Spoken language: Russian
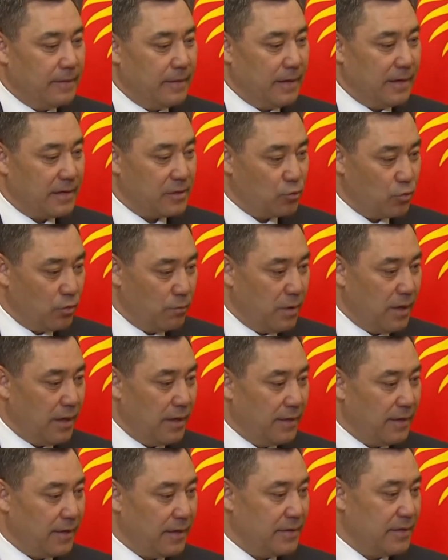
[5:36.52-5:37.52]
Особо
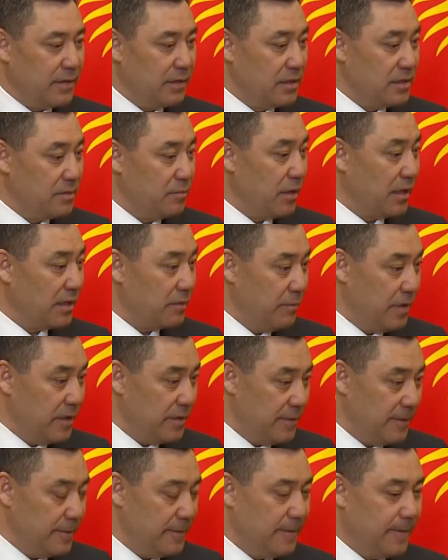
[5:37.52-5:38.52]
хотелось бы
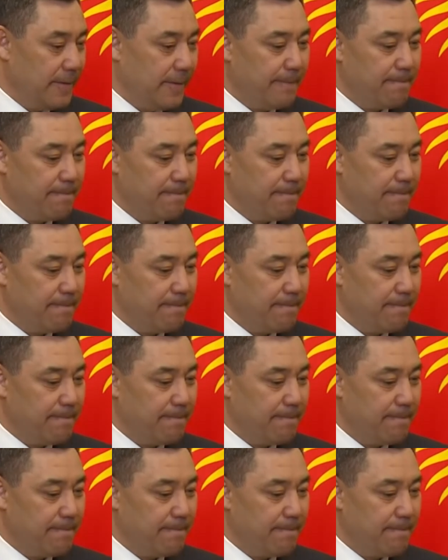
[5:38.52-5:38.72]
отметить